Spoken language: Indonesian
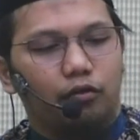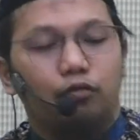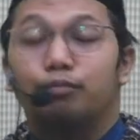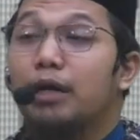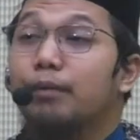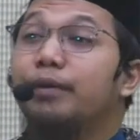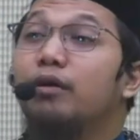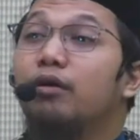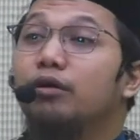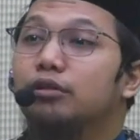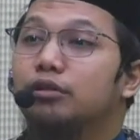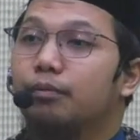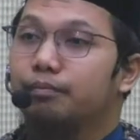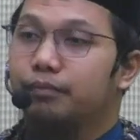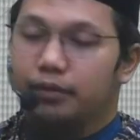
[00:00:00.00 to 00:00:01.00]
Umar bin
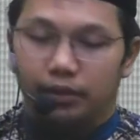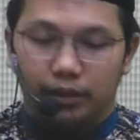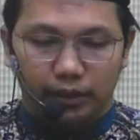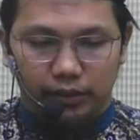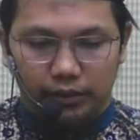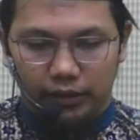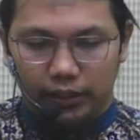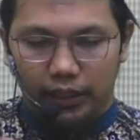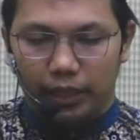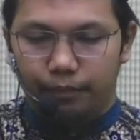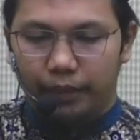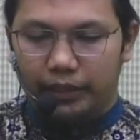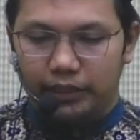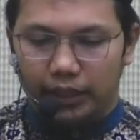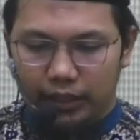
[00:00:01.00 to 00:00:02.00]
Khattab, jenengan
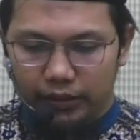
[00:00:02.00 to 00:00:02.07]
baca